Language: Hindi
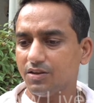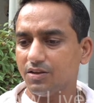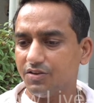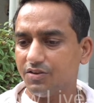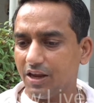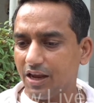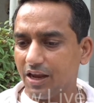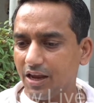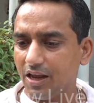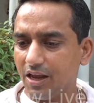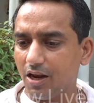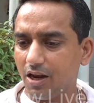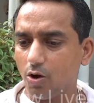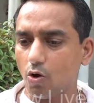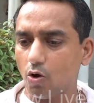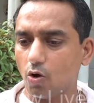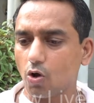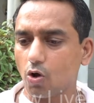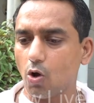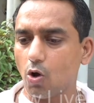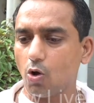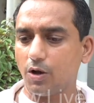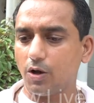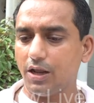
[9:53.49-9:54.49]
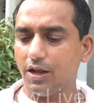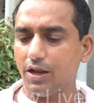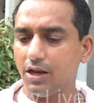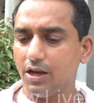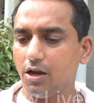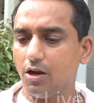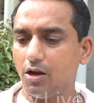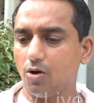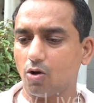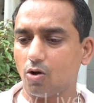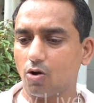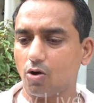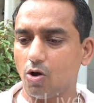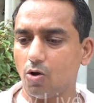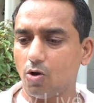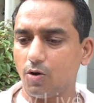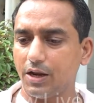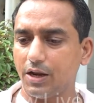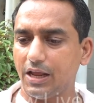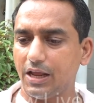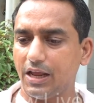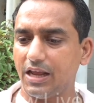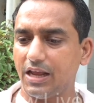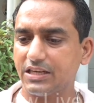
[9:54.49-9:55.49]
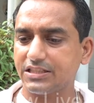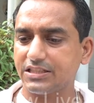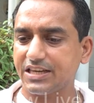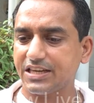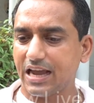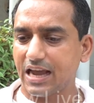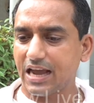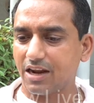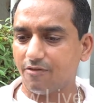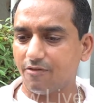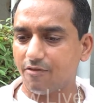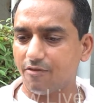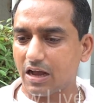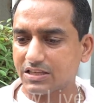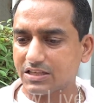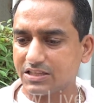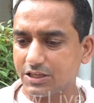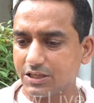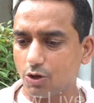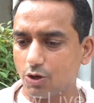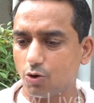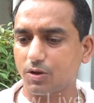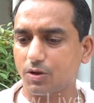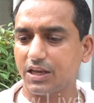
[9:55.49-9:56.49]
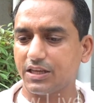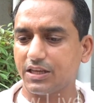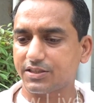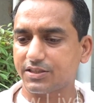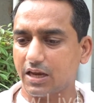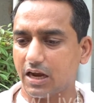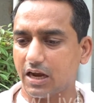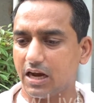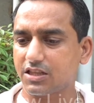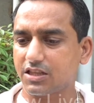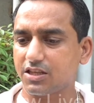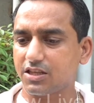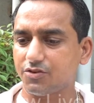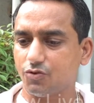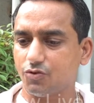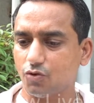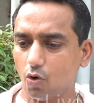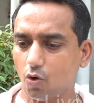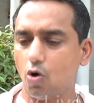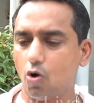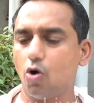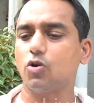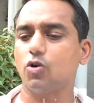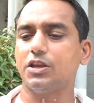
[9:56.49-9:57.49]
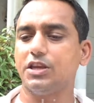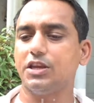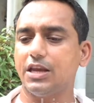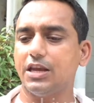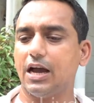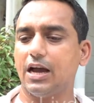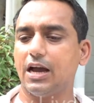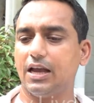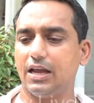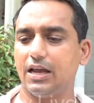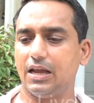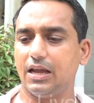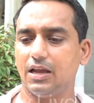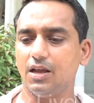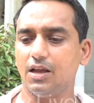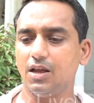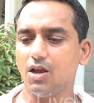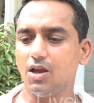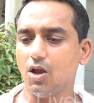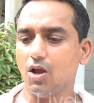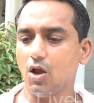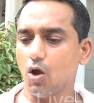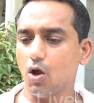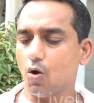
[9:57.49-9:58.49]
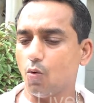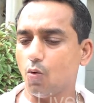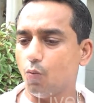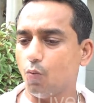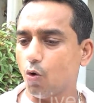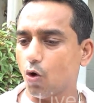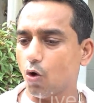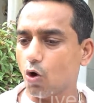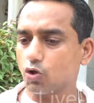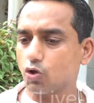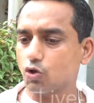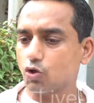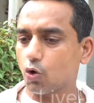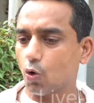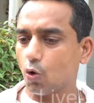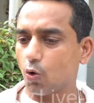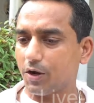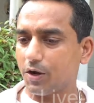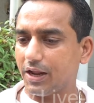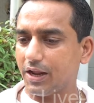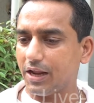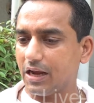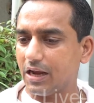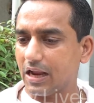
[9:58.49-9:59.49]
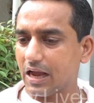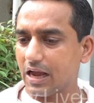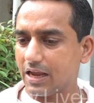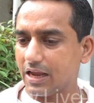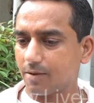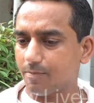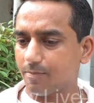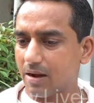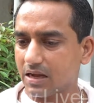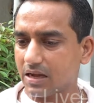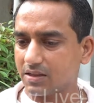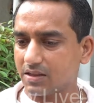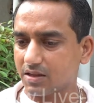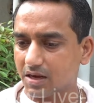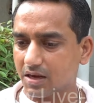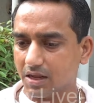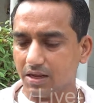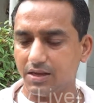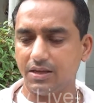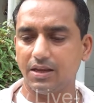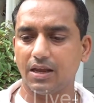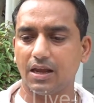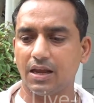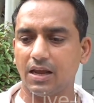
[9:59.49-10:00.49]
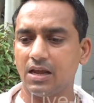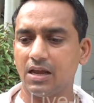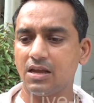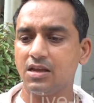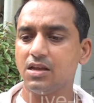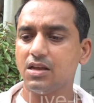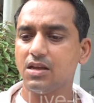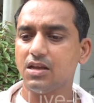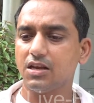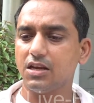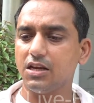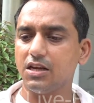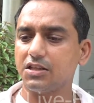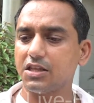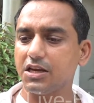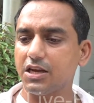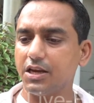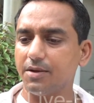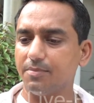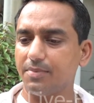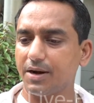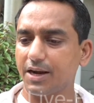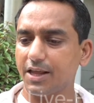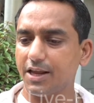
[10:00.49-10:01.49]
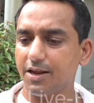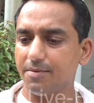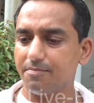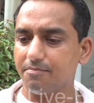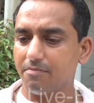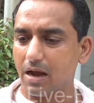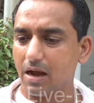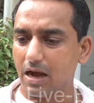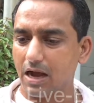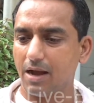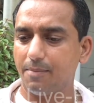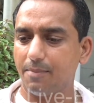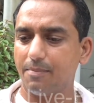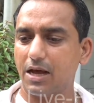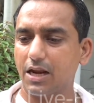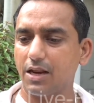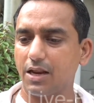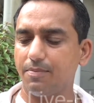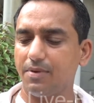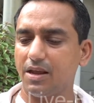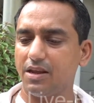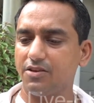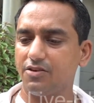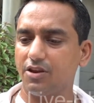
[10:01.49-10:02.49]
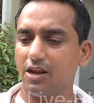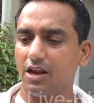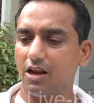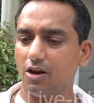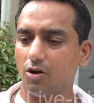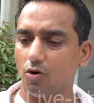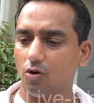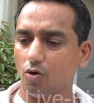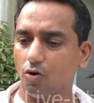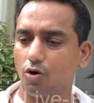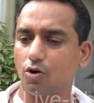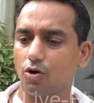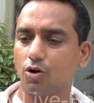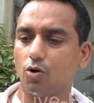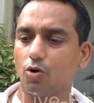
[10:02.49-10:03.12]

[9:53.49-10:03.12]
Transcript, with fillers: ये लोगों ने इन लोगों ने शहरवासियों के साथ जो किया है वो छोड़ने लायक बात नहीं है इतनी बड़ी महामारी में ये लोग